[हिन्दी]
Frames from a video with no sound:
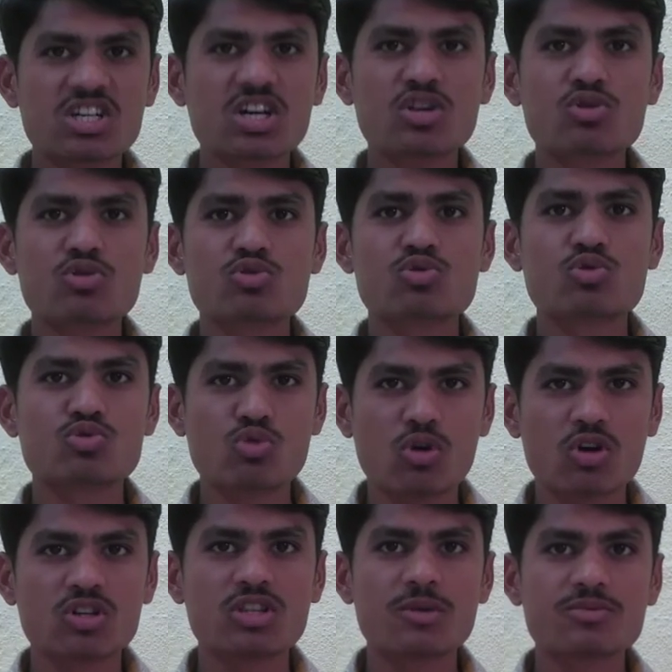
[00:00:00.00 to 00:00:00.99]
दोस्तों
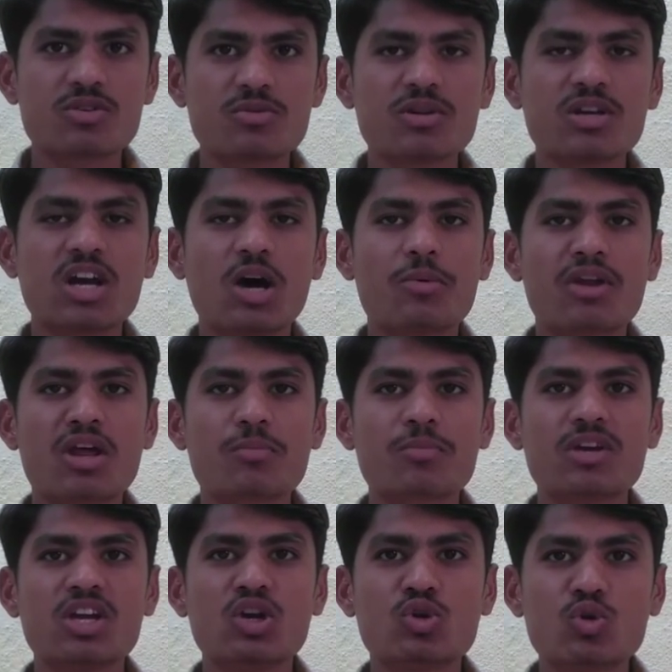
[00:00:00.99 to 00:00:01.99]
स्वागत है आप सभी का हमारे
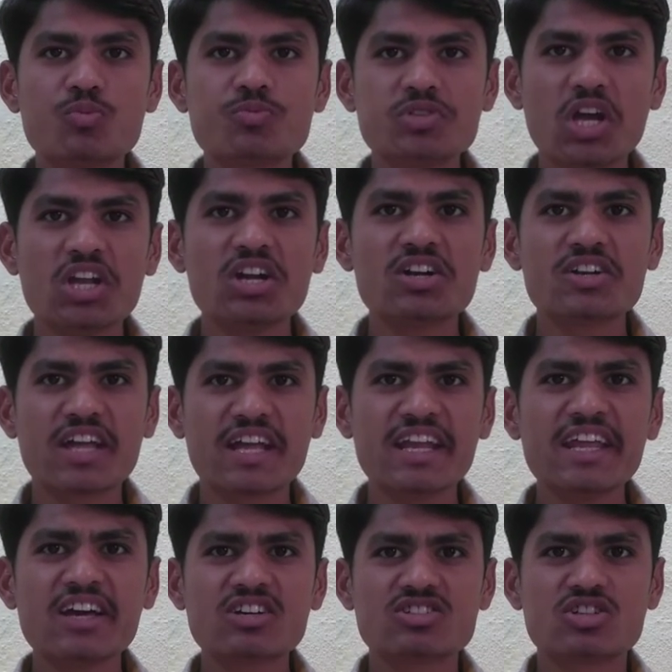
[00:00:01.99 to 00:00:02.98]
आपके यूट्यूब चैनल
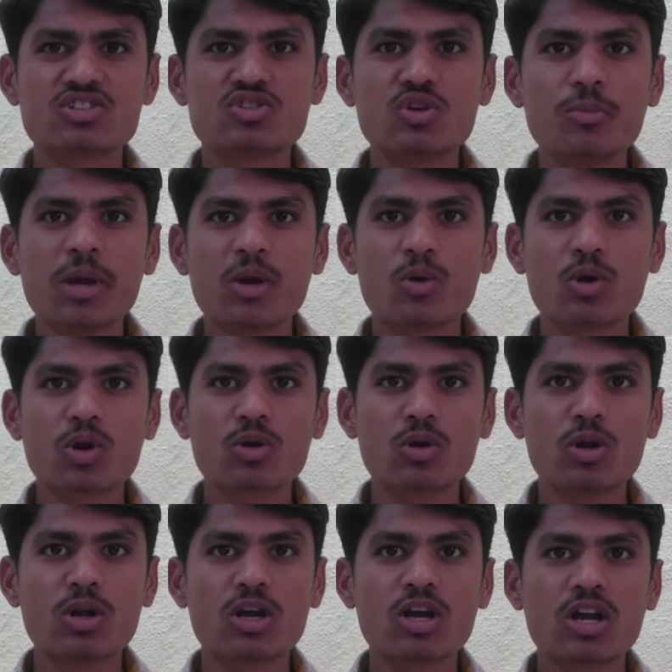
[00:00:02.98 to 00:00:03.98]
टेक्निकल सचिव में और एक
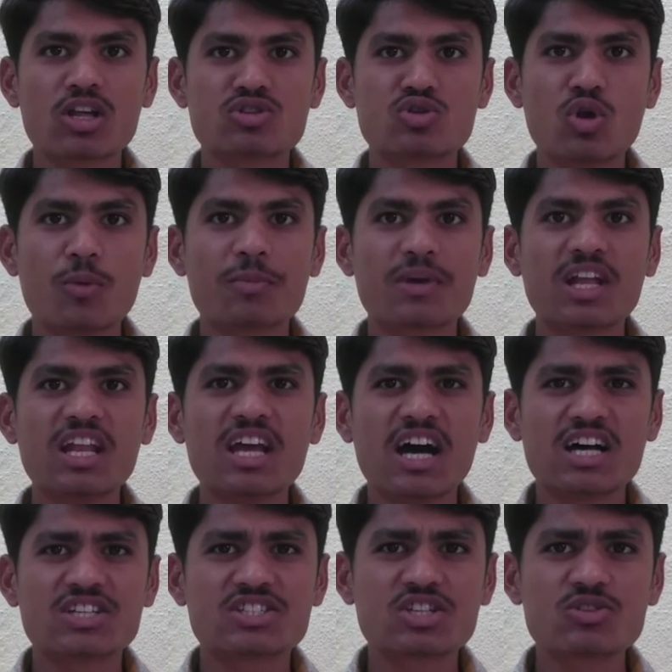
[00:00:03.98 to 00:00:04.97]
लेकर हजूर आपके लिए
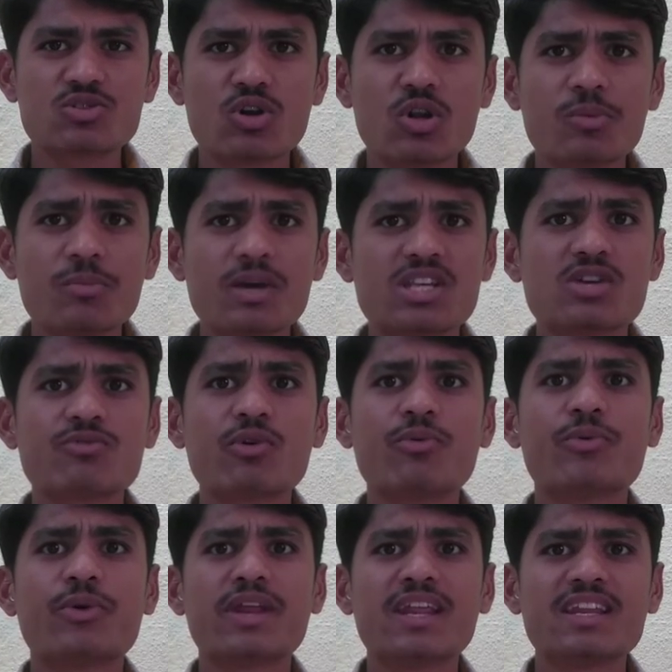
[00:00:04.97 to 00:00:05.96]
आज के स्टोरी में आपको
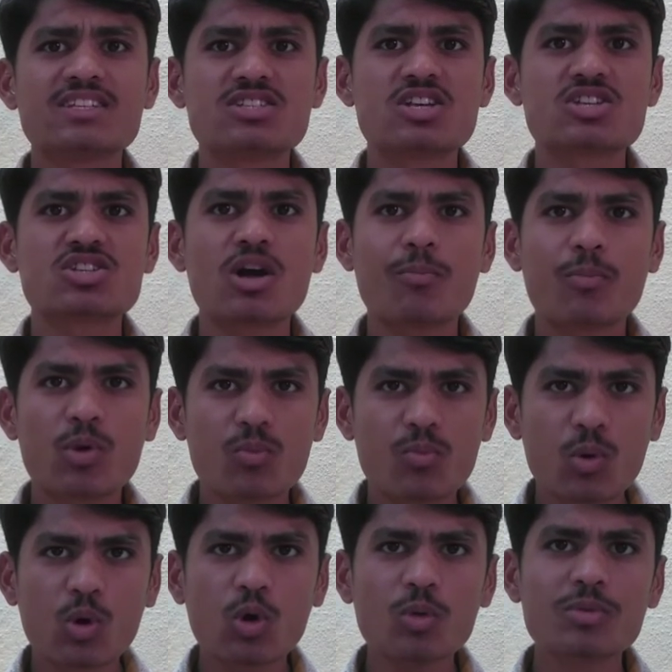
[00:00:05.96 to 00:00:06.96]
फ्री रिचार्ज का
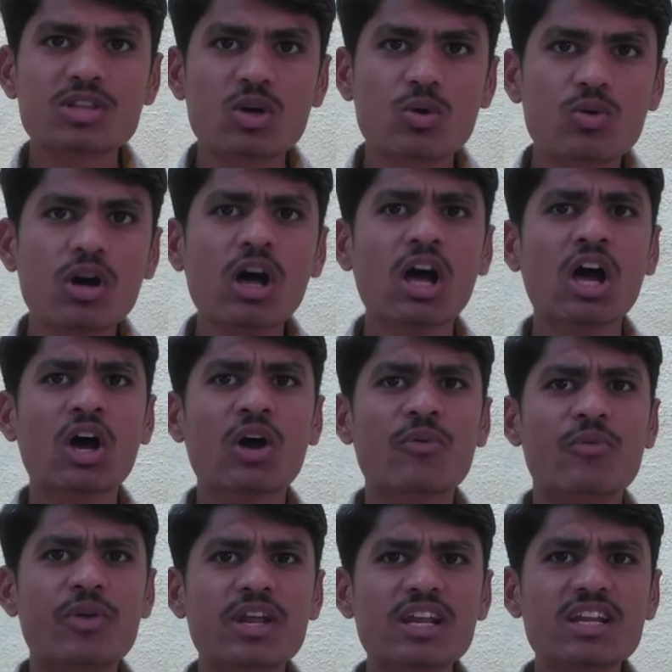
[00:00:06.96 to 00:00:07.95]
प्रोमो कोड बताऊंगा
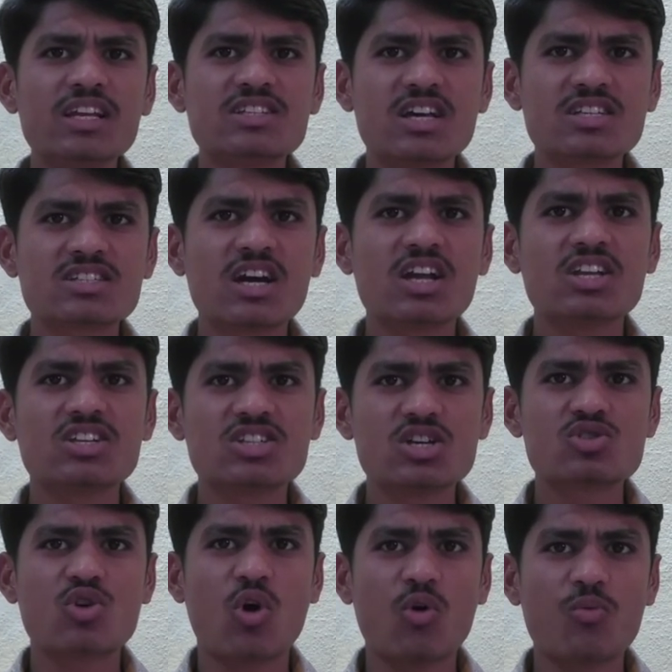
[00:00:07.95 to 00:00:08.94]
फ्री रिचार्ज का
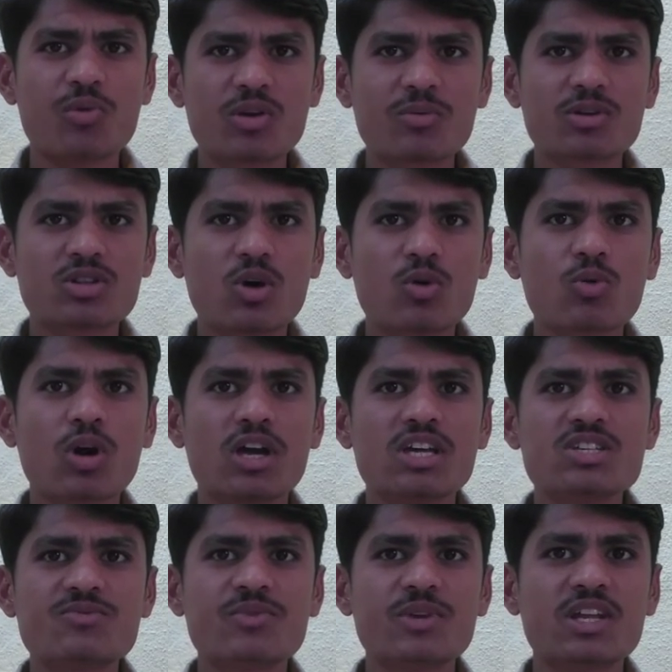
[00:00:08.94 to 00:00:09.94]
रिचार्ज ऑफर बताऊंगा
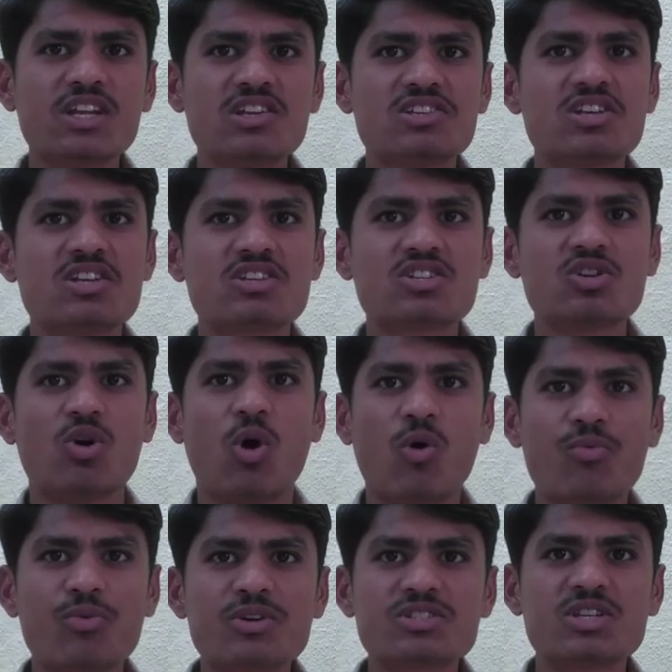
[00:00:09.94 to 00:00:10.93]
इस फ्री रिचार्ज के
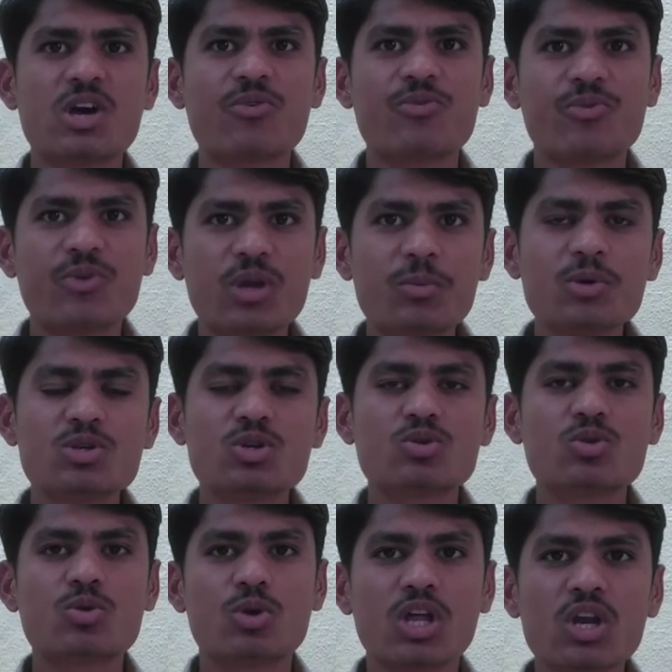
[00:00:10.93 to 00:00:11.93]
ऑफर से आप फ्री में जो है
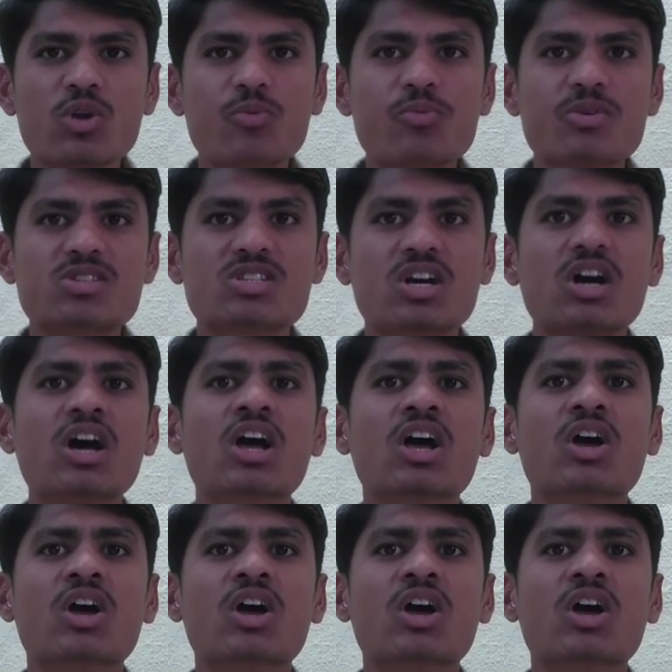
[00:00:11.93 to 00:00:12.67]
तो टेन रुपीज का